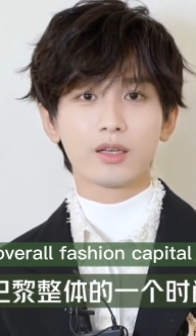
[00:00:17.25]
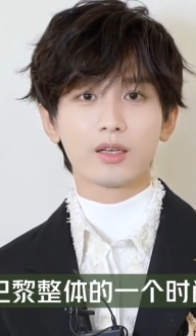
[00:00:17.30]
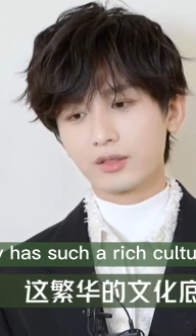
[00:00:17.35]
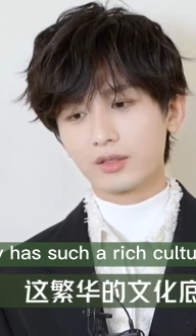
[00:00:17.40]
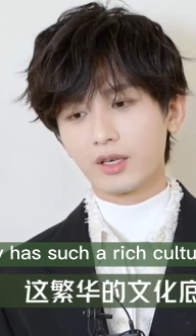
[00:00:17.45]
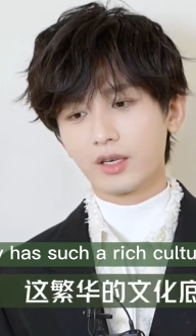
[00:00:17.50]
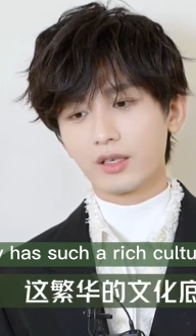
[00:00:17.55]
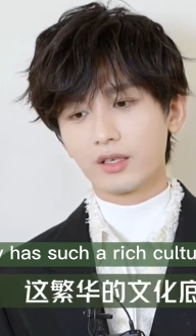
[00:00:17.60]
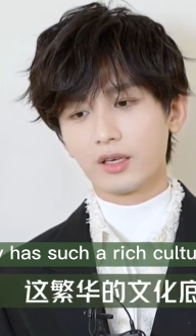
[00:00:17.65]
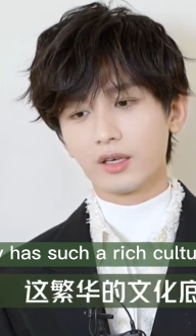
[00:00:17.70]

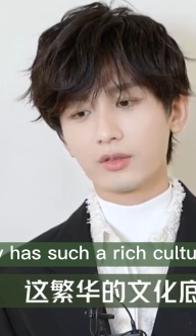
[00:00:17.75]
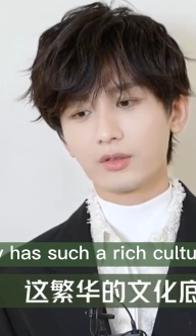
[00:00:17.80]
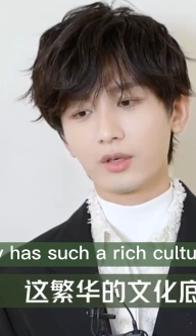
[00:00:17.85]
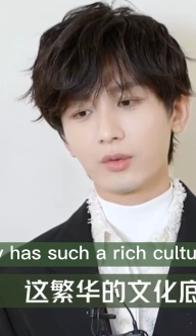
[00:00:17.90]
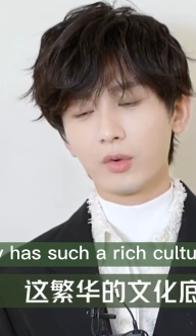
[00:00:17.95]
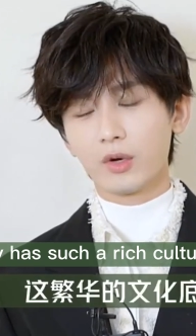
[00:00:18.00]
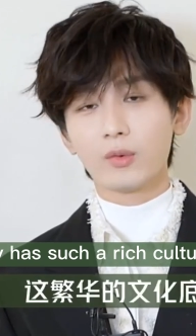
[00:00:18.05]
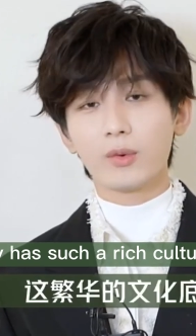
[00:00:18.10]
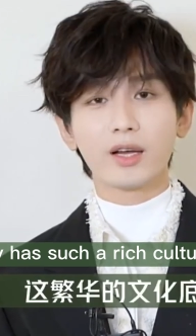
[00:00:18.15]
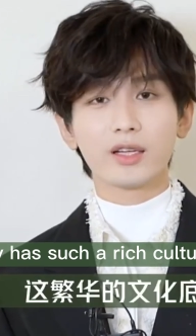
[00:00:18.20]
这很好的
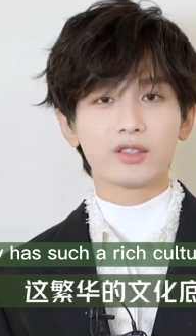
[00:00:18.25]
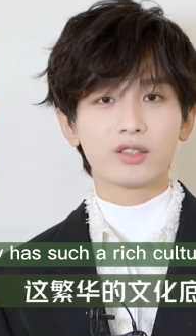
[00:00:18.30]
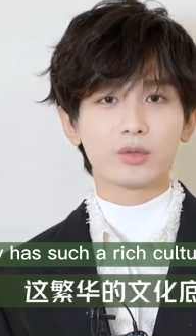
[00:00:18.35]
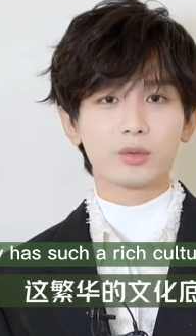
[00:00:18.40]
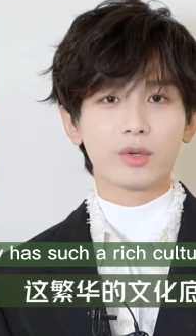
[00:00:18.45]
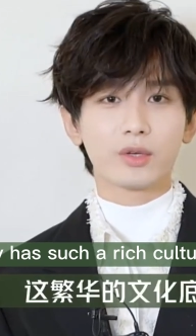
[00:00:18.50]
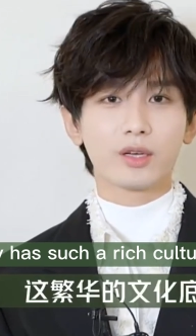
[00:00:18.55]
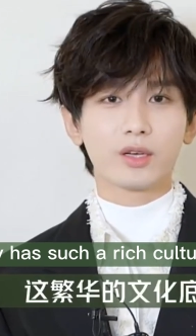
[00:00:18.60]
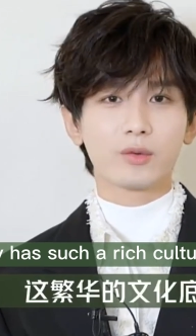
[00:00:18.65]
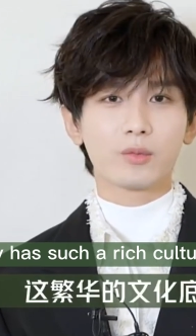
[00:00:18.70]
文化底
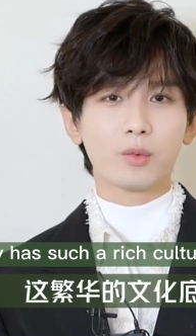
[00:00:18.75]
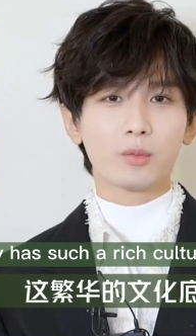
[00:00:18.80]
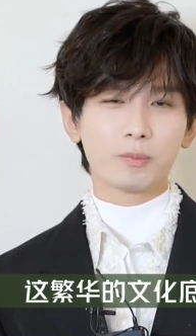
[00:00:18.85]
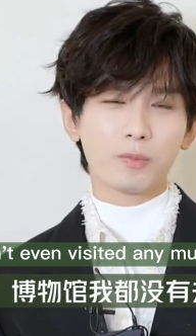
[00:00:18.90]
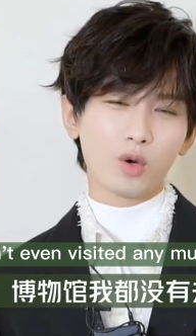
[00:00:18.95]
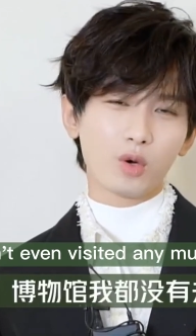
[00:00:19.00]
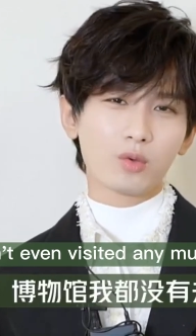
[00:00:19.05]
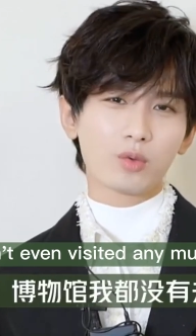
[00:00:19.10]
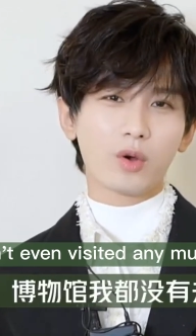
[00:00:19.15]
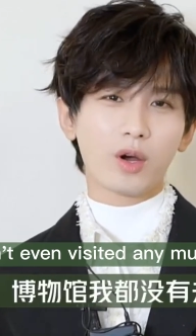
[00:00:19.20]
蕴啊，
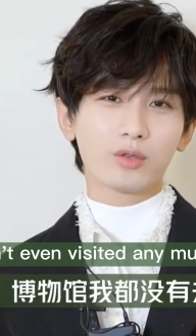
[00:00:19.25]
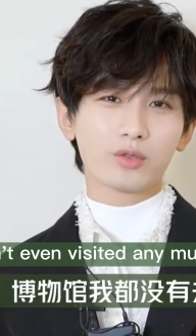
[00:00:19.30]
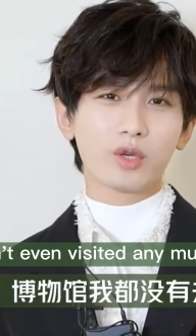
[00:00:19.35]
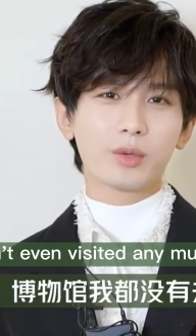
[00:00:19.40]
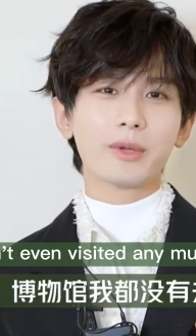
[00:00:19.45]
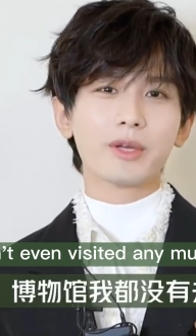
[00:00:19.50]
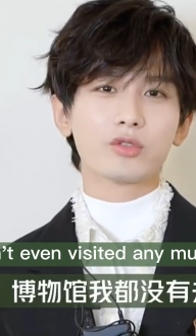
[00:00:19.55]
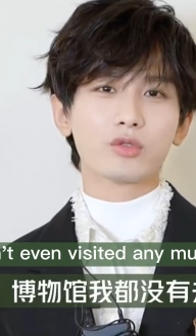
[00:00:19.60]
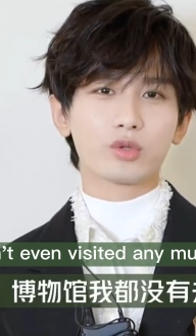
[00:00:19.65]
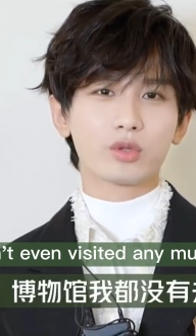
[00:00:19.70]
博物馆我都
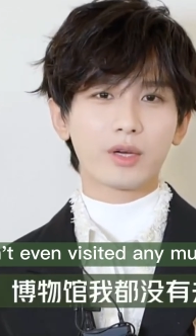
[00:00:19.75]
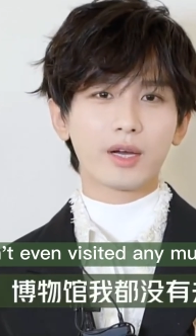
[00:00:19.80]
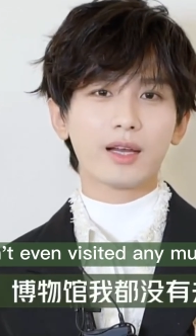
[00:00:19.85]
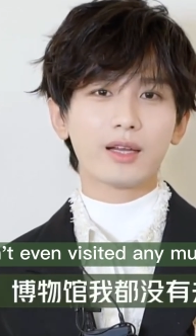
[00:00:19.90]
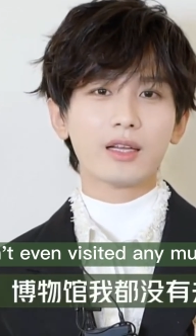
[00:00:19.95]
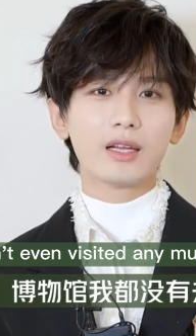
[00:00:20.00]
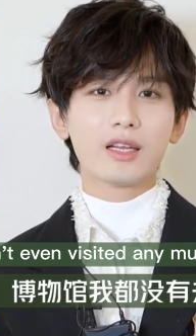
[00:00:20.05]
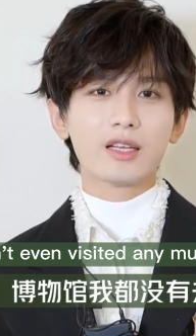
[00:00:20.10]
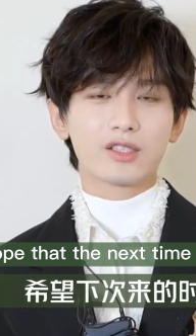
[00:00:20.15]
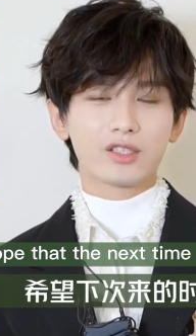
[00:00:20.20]
没有去看。